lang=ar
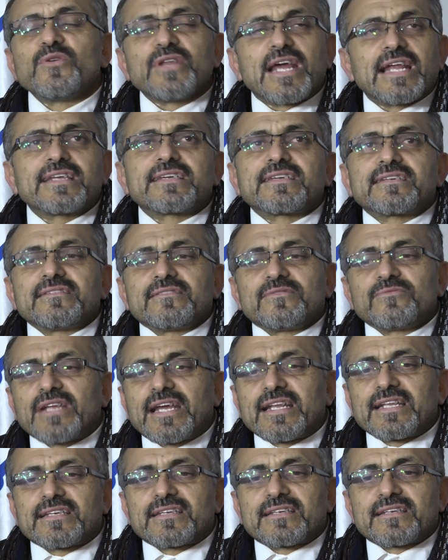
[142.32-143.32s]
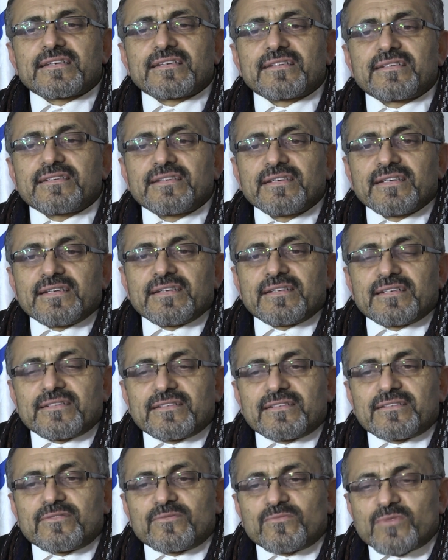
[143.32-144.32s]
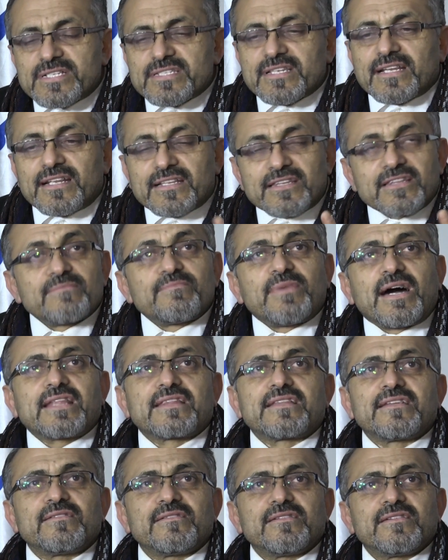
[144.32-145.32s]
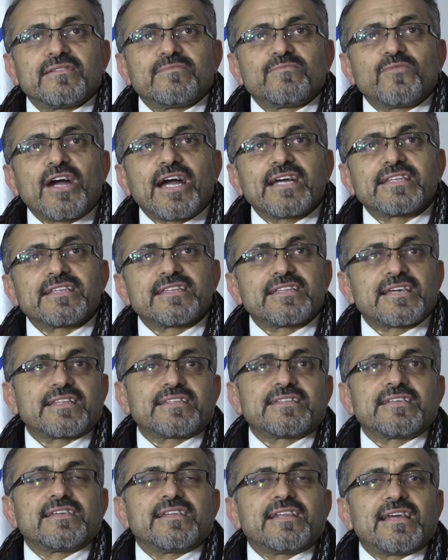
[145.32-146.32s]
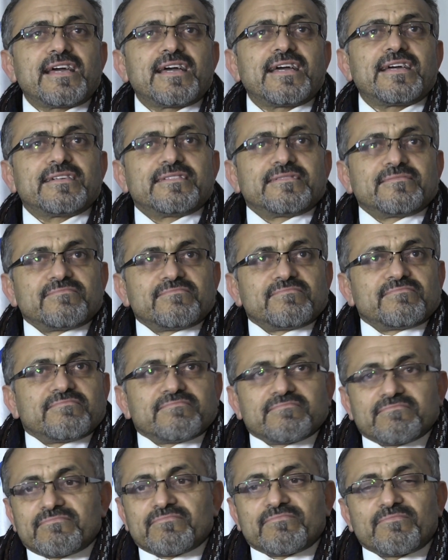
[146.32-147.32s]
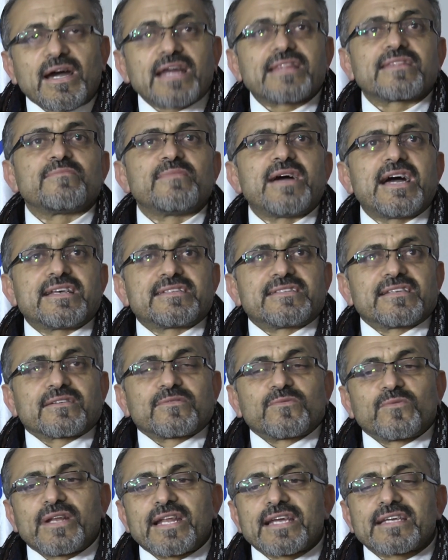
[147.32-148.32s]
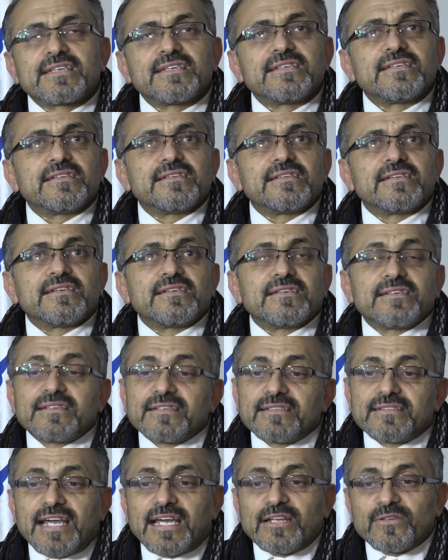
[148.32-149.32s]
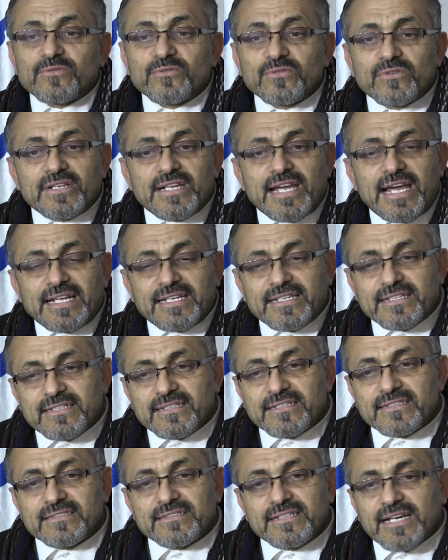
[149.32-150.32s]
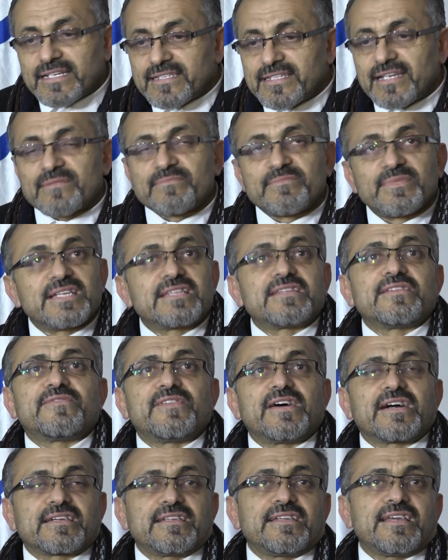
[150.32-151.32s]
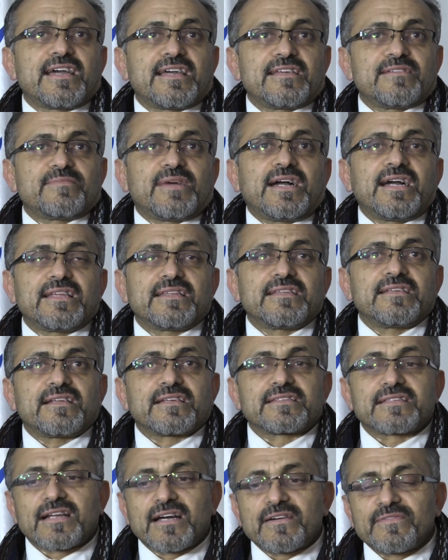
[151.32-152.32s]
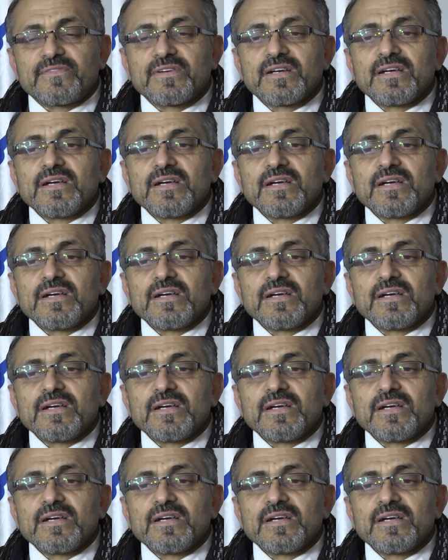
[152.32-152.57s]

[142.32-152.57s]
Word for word: هنالك هنالك آه، آه، وصلت بعض المحادثات الى بعض المآزق ولكن آه، نحن الآن نقترب من اتفاق نهائي مع هذه الأطراف